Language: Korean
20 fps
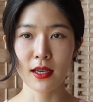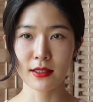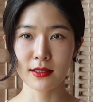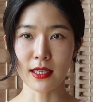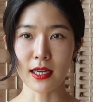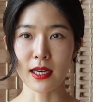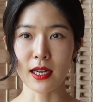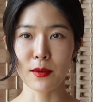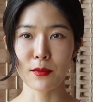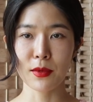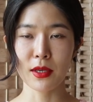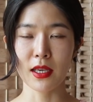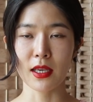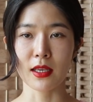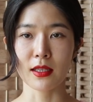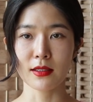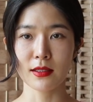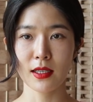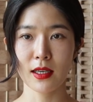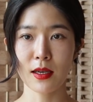
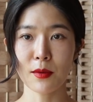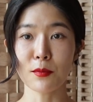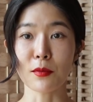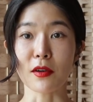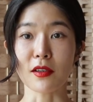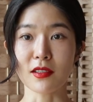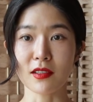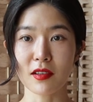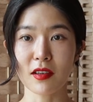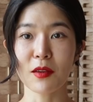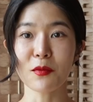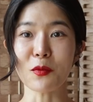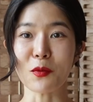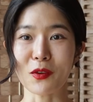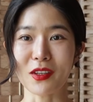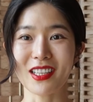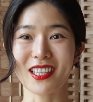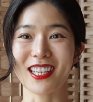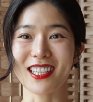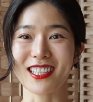사람이 참 멀쩡해
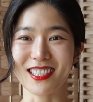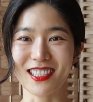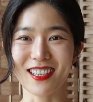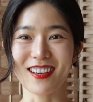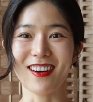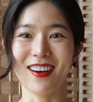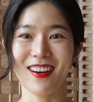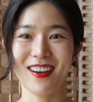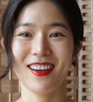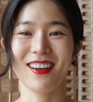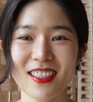보인다는 거.